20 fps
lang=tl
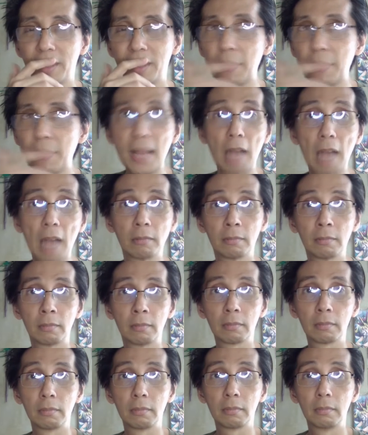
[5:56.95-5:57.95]
At sabi niya,
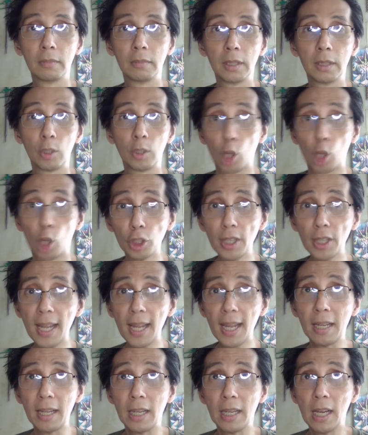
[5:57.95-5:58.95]

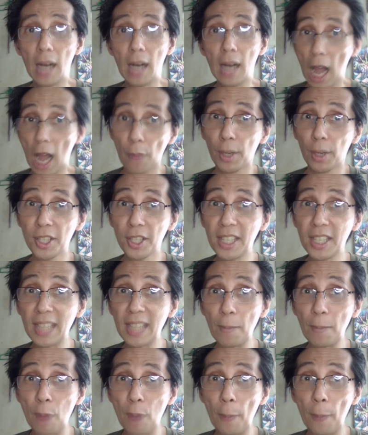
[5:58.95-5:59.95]
Kotone, I wanna
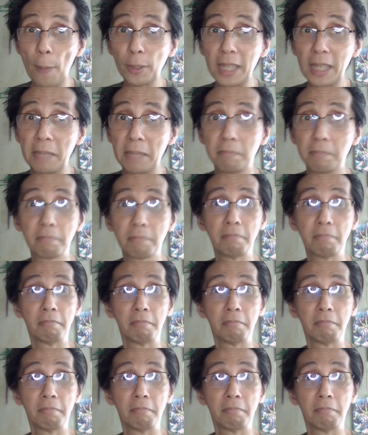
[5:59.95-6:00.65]
see that property.